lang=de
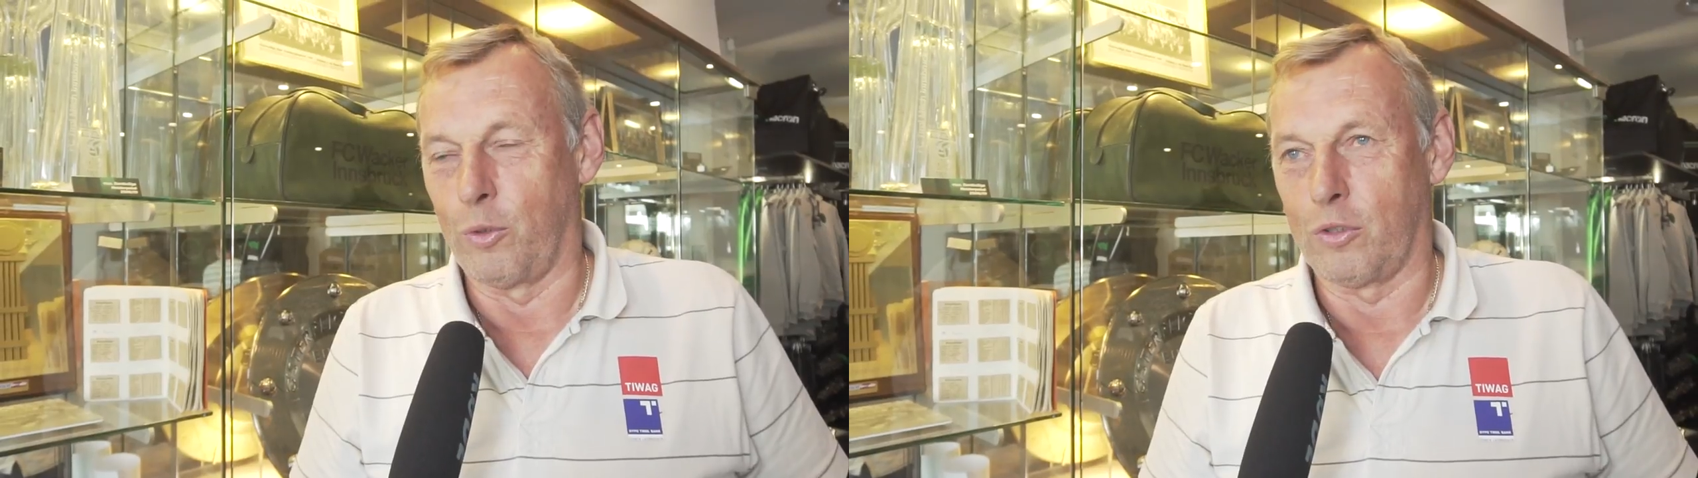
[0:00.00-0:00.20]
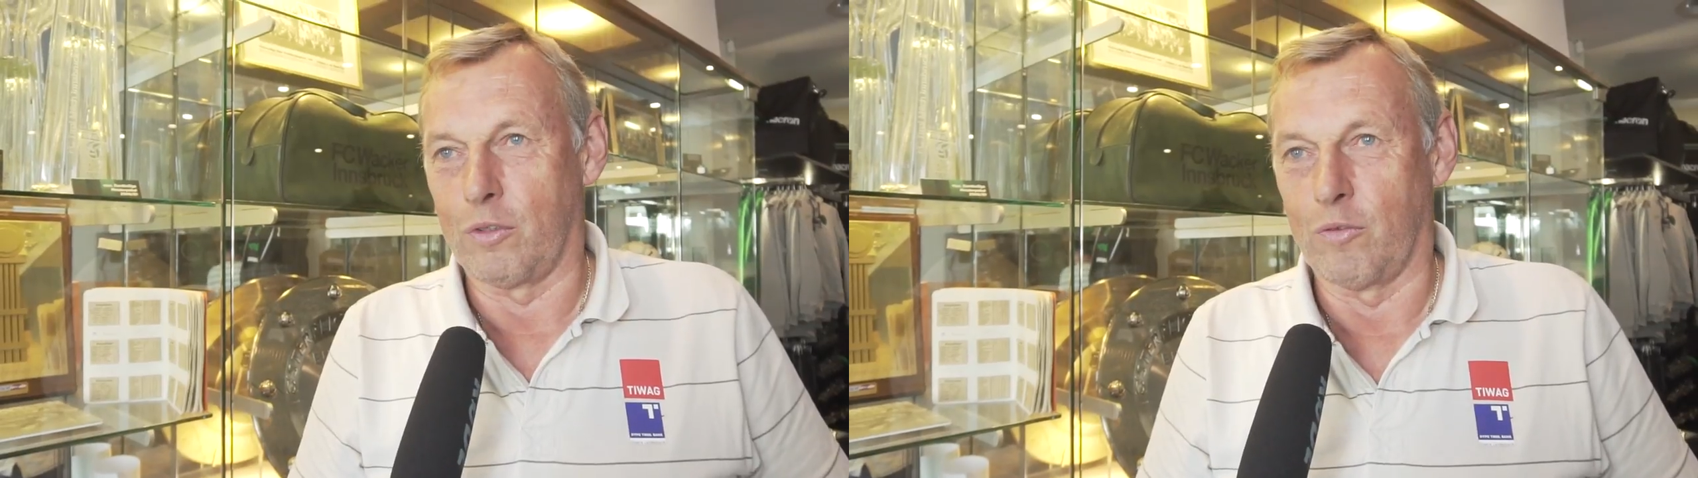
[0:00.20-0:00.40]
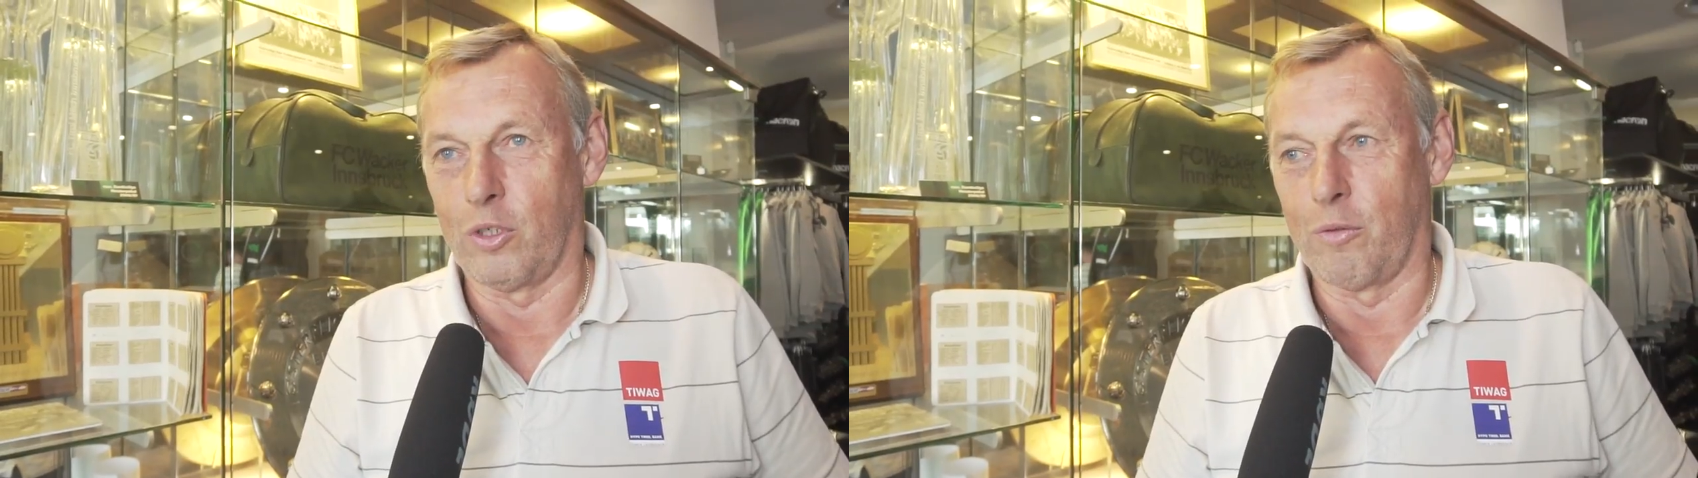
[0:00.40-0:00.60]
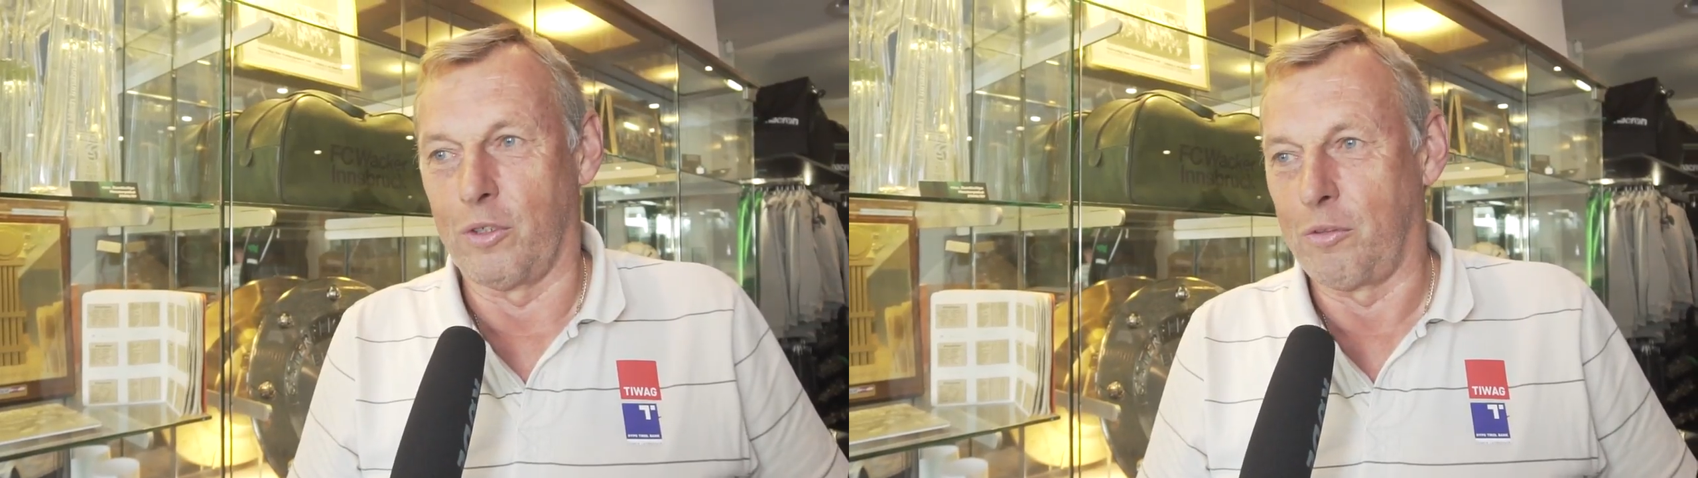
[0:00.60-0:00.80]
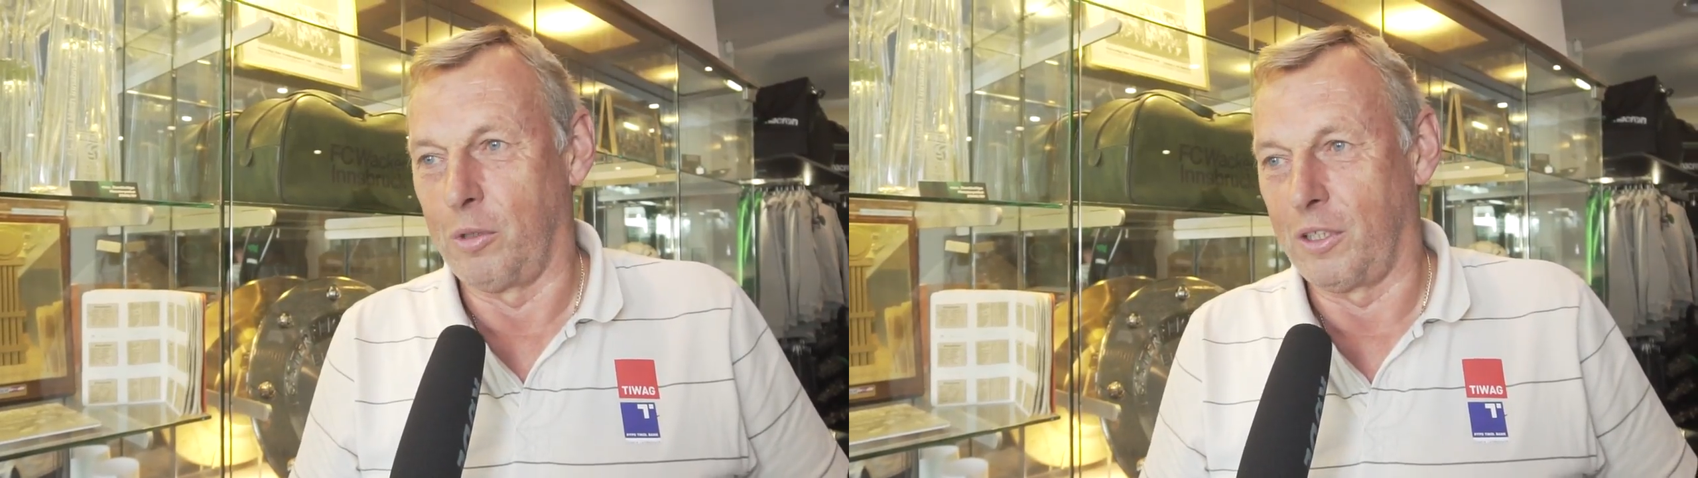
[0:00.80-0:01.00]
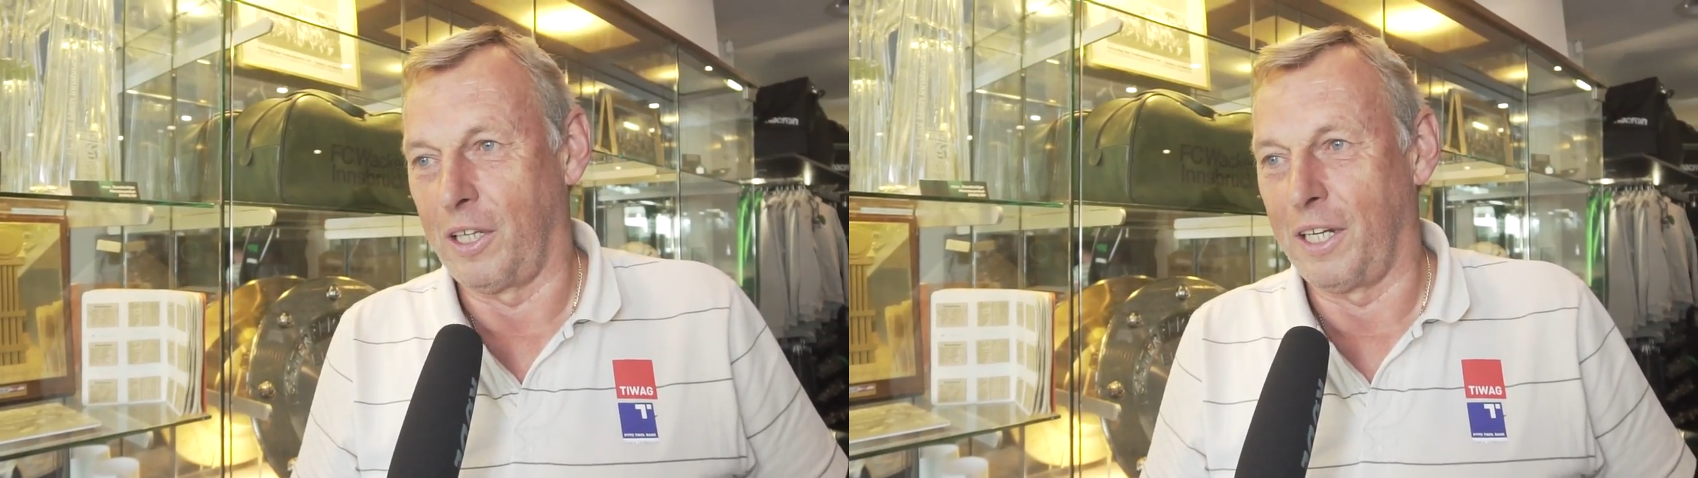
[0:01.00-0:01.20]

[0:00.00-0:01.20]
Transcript: Pölten war, weil es wird